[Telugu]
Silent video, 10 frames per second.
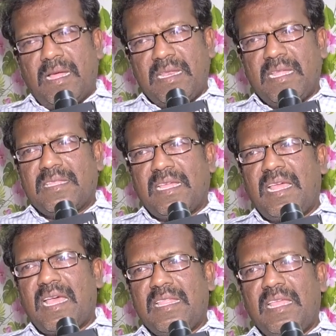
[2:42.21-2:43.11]
అంటే
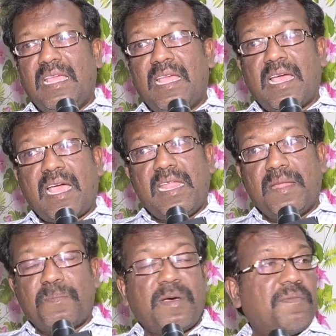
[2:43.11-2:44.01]
సరే అది
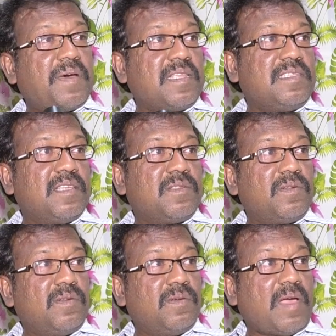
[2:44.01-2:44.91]
ఆయన వర్క్
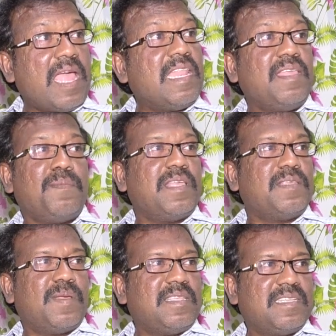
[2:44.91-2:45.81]
చేస్తుండు ఆయన
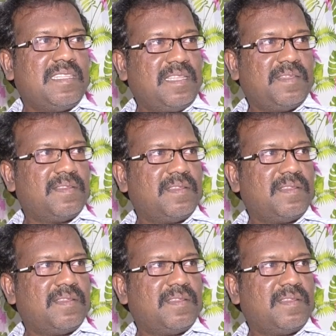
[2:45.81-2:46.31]
ఇమేజ్ పెంచింది